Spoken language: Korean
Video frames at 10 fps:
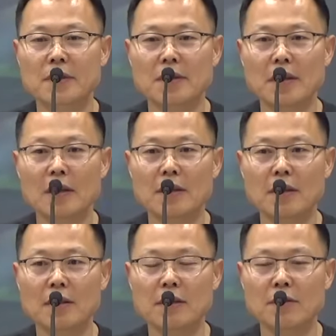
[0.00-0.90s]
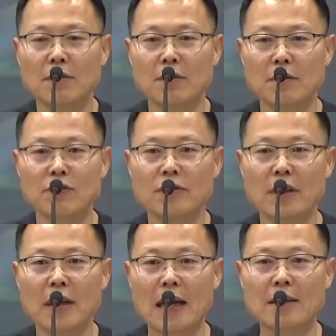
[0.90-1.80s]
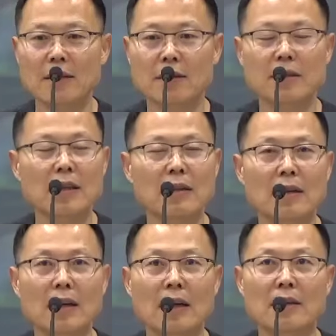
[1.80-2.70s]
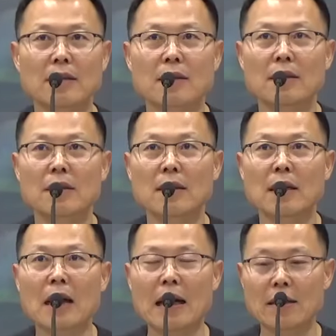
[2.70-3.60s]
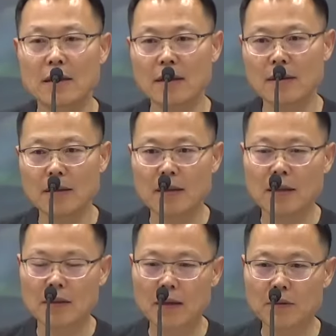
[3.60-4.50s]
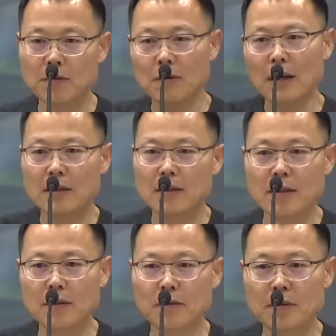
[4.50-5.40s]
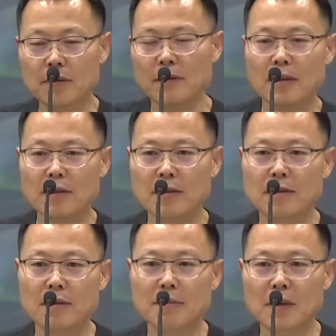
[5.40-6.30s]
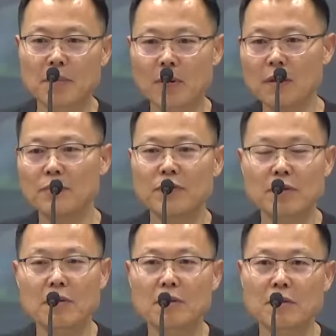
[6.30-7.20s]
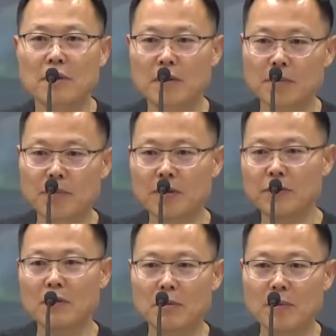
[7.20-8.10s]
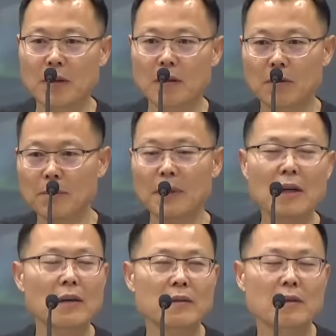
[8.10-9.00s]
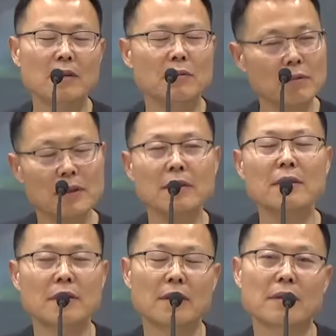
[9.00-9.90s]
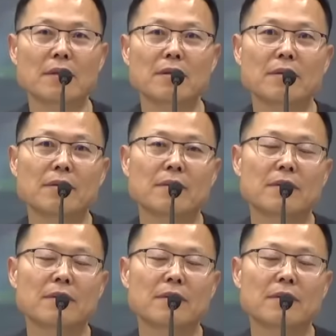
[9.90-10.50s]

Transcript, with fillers: 자기의 이 소중한 아이 있잖아요, 아이. 아이한테 그냥 계속 화를 내고 스트레스를 막 퍼붓고 너는 미운 놈이야 원망하는 거하고 똑같은 거예요.